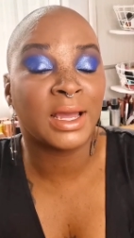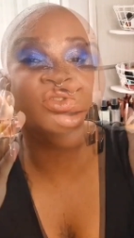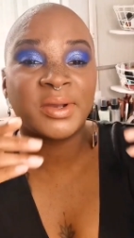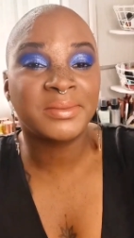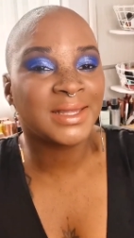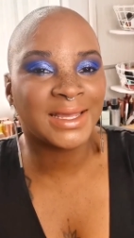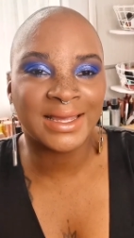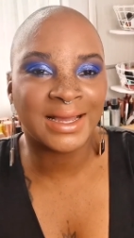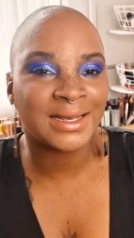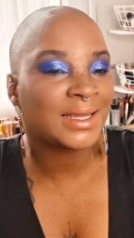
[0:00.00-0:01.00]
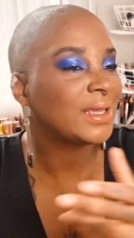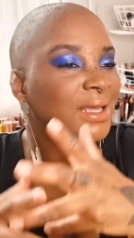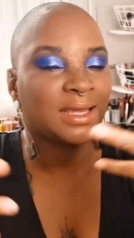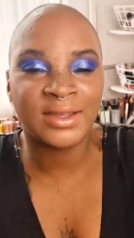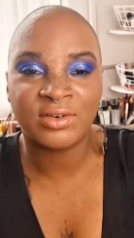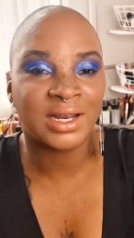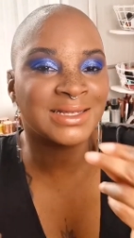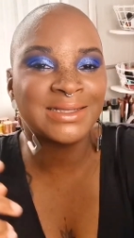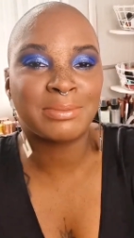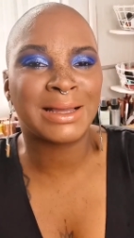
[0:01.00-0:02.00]
bien. Je vais me décaler et
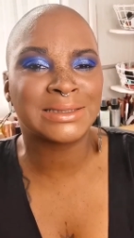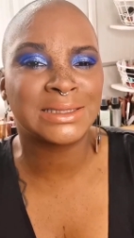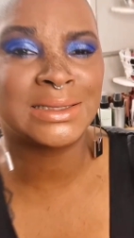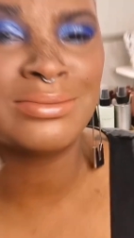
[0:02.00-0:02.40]
voilà, c'est parti.